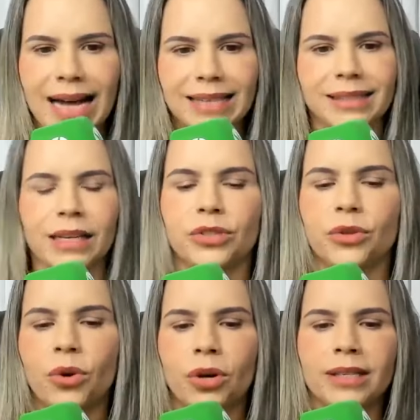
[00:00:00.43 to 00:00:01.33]
Há seis
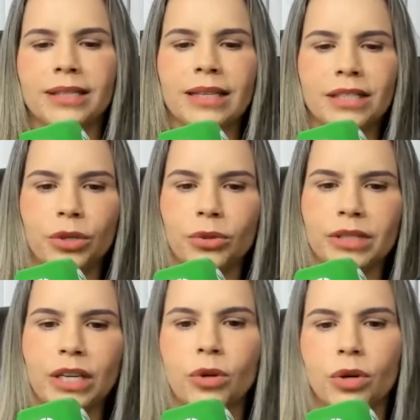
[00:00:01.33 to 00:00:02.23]
coisas que o
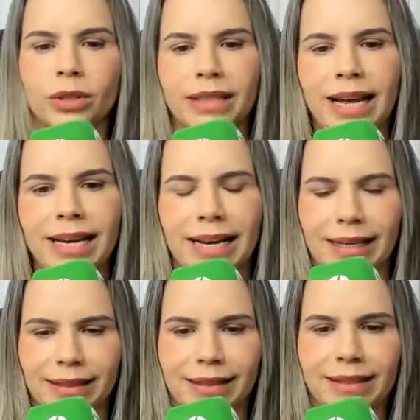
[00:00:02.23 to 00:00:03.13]
Senhor
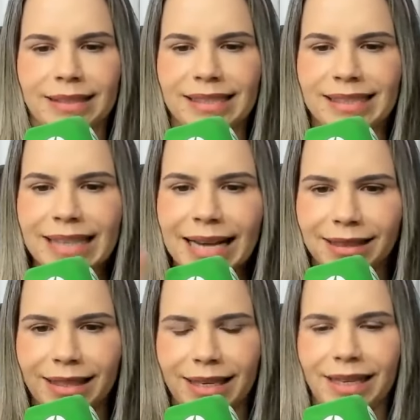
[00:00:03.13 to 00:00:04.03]
odeia,
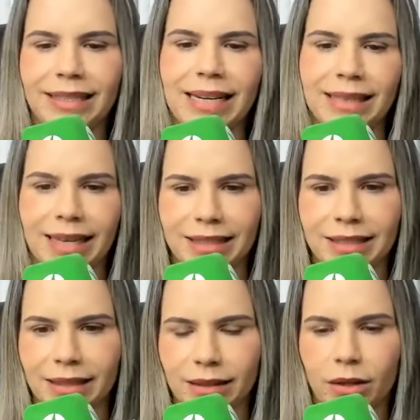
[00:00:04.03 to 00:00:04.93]
sete que ele
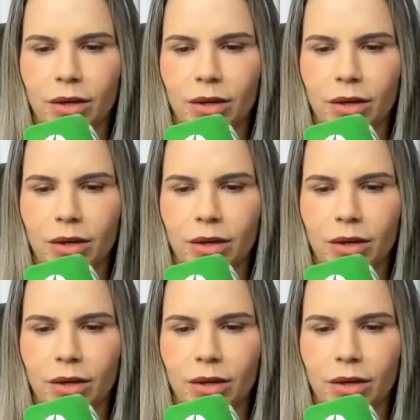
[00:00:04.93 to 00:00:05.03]
detesta: